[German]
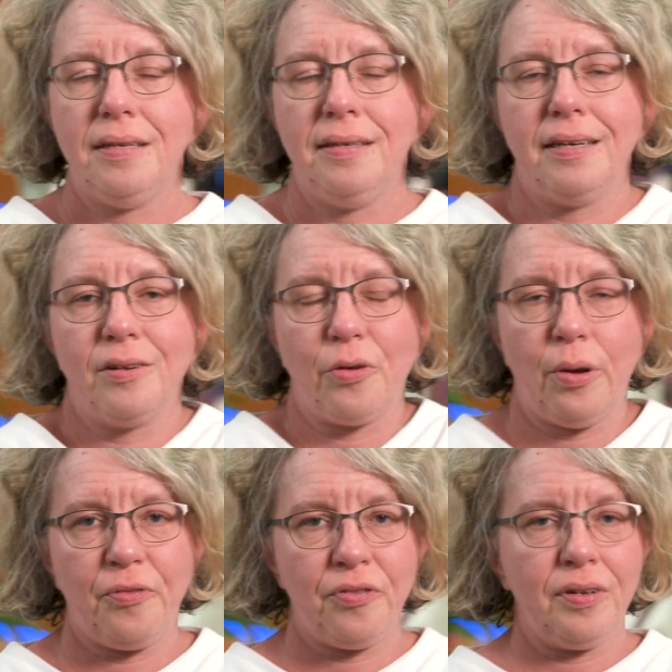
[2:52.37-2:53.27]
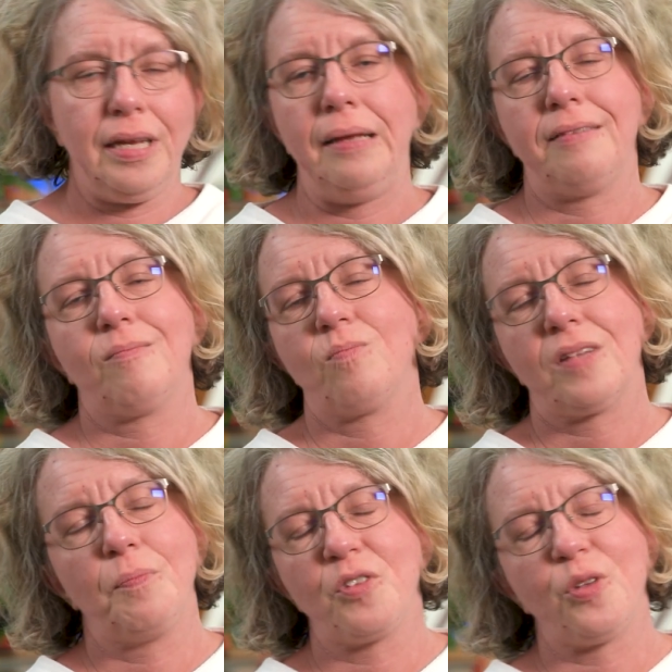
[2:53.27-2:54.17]
in Ihren Köpfen gibt
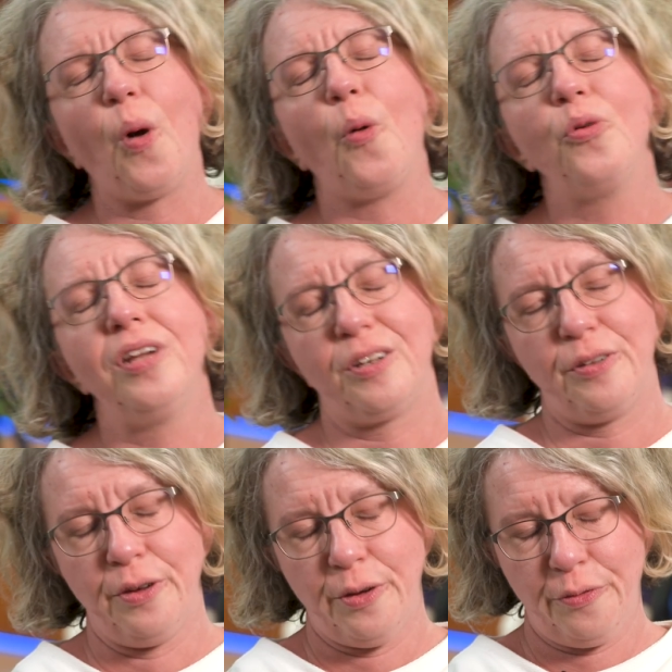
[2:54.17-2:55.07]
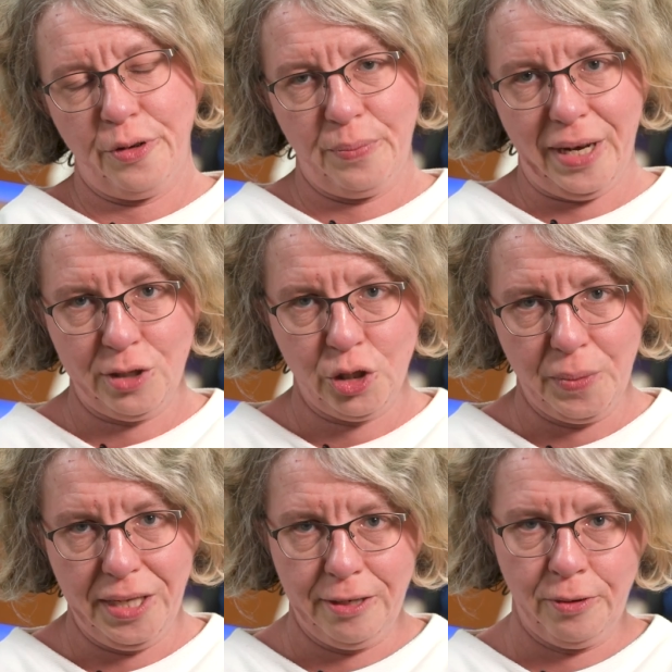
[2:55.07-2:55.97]
es noch hunderte von
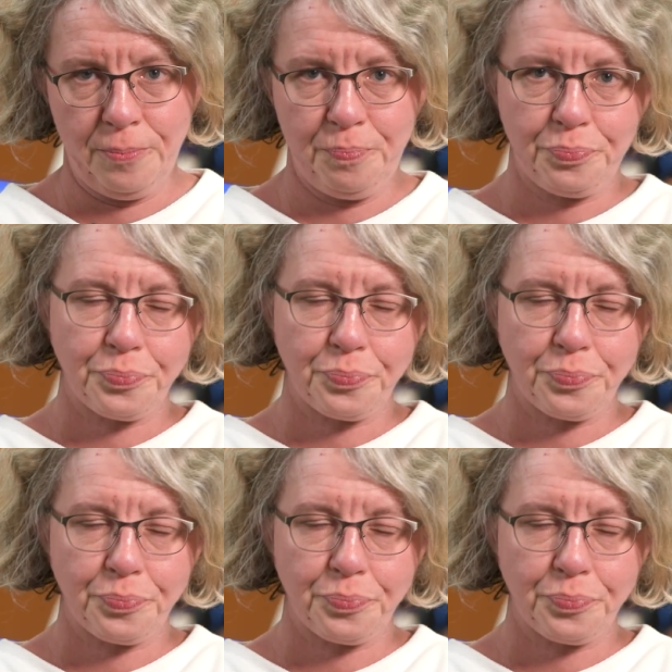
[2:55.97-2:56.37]
Beispielen.